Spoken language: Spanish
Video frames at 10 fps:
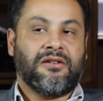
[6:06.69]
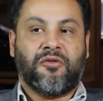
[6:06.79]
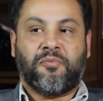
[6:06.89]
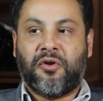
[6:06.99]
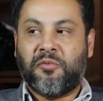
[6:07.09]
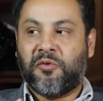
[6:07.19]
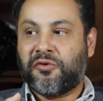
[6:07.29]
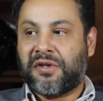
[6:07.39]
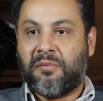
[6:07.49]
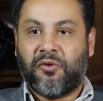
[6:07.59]
No podemos
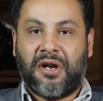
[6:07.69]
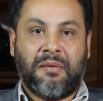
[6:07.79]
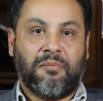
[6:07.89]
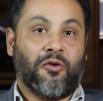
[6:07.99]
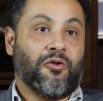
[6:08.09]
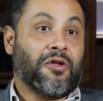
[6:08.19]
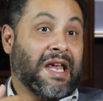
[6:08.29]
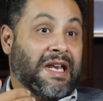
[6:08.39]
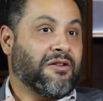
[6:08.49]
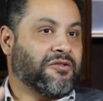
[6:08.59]
buscar, por ejemplo, los
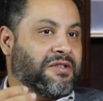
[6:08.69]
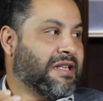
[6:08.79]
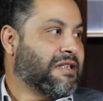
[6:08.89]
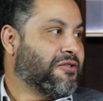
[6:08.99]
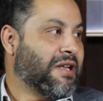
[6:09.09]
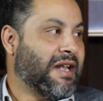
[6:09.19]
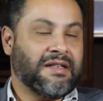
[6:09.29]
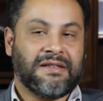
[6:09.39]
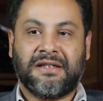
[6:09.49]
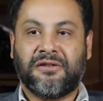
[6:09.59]
géneros
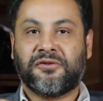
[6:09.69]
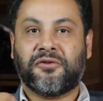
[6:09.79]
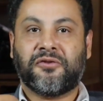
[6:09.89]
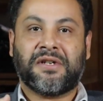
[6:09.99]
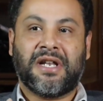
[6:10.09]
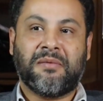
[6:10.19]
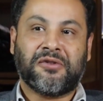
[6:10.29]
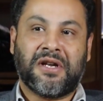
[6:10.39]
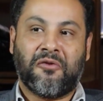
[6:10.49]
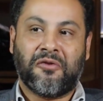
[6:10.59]
tradicionales. Si nosotros
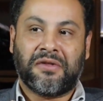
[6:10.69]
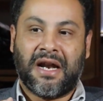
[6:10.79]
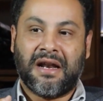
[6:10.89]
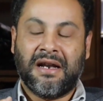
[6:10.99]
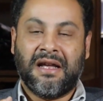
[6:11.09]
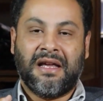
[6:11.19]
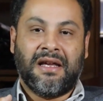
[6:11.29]
queremos encontrar